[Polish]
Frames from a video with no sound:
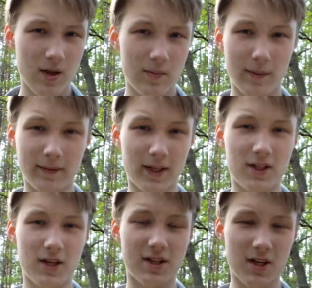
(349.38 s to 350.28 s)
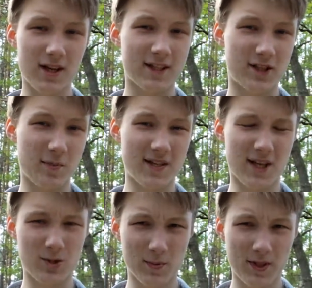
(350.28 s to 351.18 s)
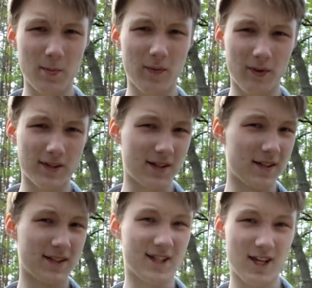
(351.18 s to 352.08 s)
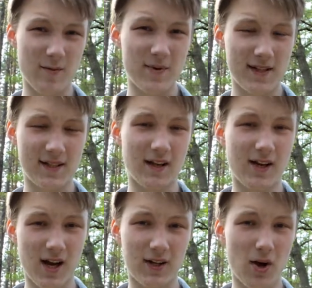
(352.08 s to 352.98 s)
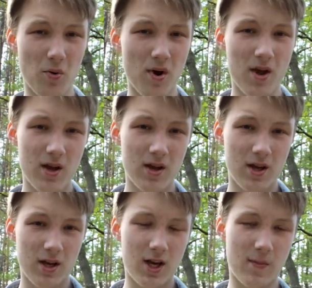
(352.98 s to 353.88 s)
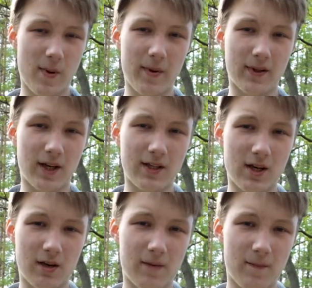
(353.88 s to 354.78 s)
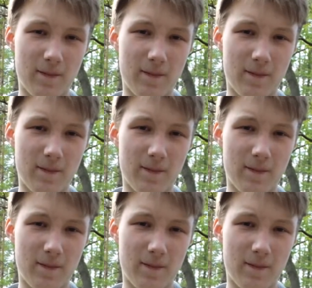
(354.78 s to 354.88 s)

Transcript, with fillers: Pamiętajcie jeszcze raz, żeby zasubskrybować ten zajebisty kanał i pamiętajcie